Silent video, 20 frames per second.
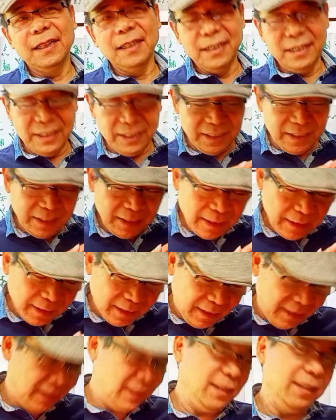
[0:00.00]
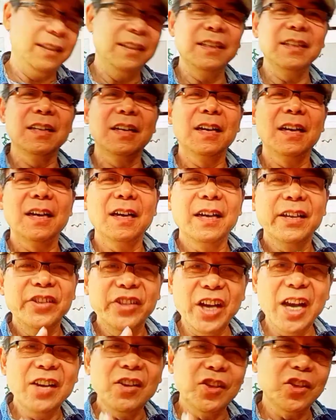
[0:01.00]
一直
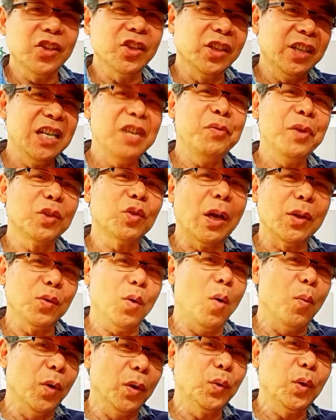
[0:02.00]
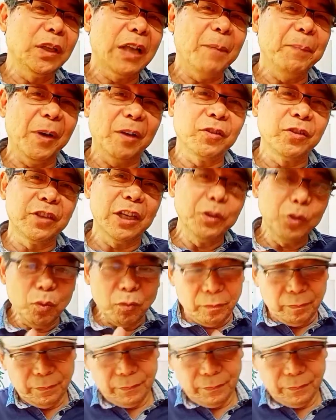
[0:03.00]
坚持音乐创作，我对他表示尊重，